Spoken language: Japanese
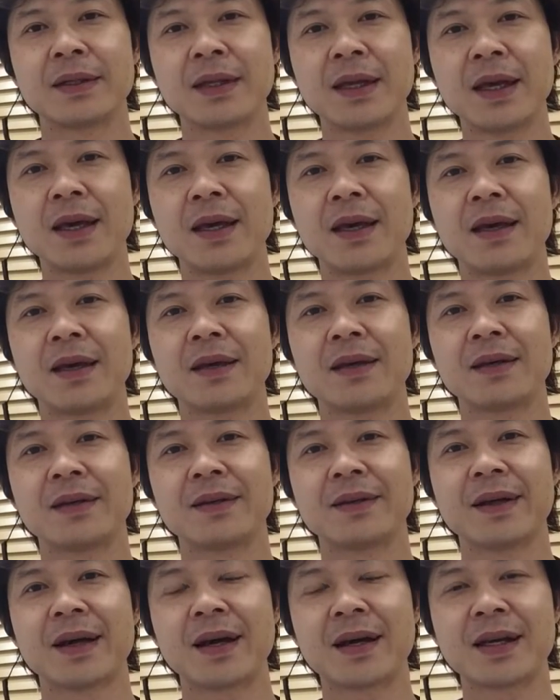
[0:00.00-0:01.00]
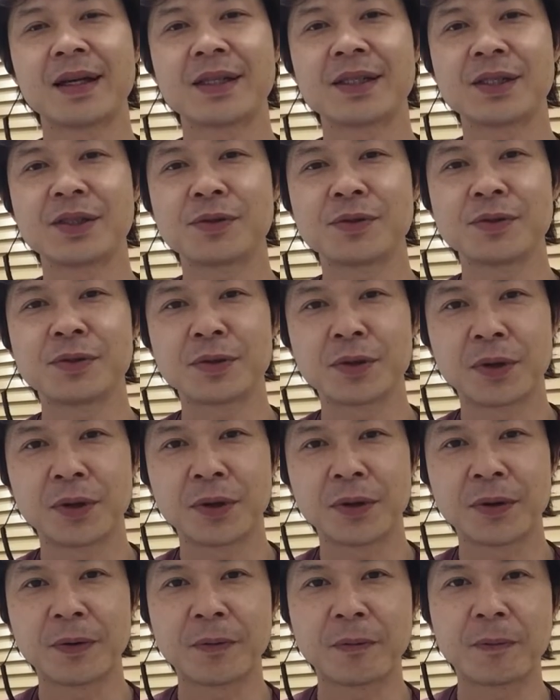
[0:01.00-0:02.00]
で激しい運
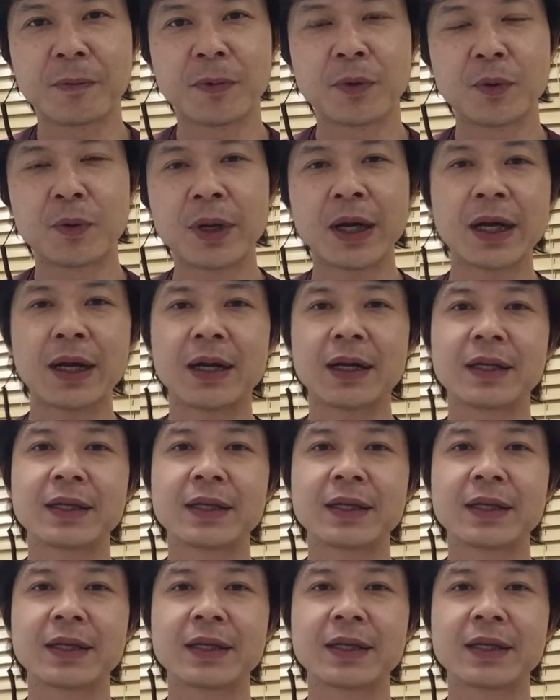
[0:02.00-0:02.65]
動は